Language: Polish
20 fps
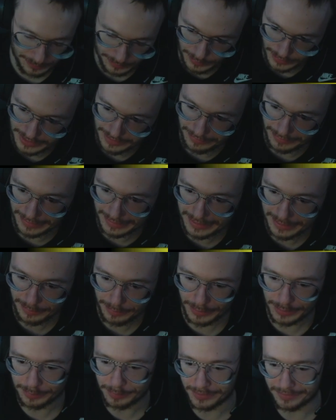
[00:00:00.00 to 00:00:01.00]
Pozwolę
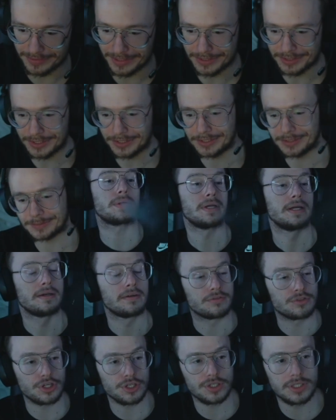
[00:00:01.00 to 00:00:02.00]
sobie odpowiedzieć.
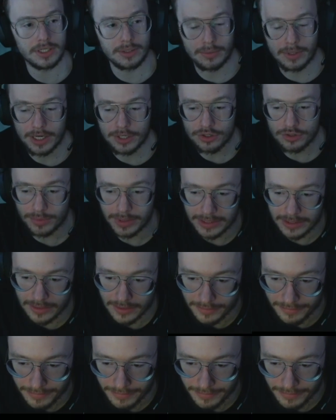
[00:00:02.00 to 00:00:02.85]
Wcześniej uraził mnie tylko